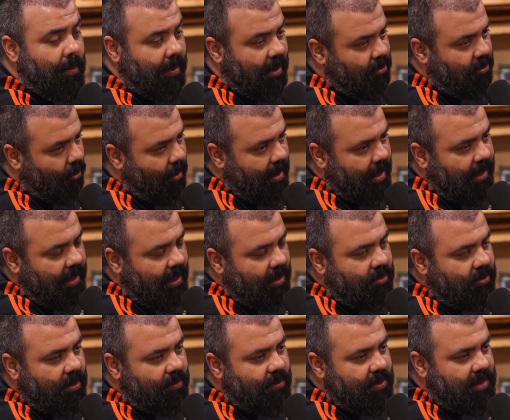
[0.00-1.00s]
Porque estão
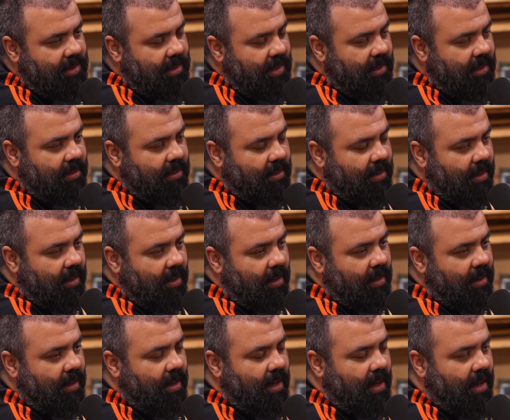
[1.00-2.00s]
alegando que você
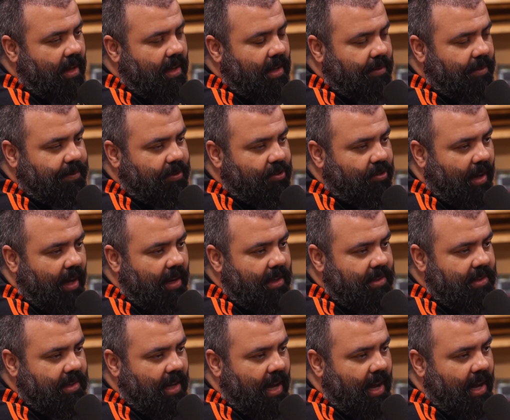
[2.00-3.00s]
é, ia
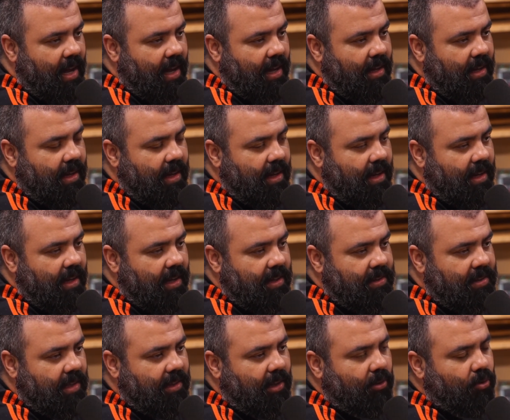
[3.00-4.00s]
fiscalizar é,
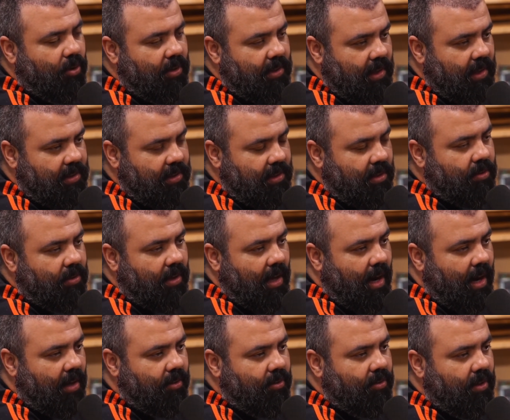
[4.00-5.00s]
sem ter autorização e o
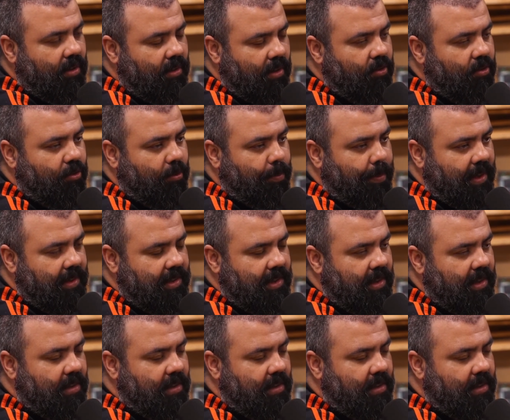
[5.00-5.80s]
caralho estão tentando te Eu ganho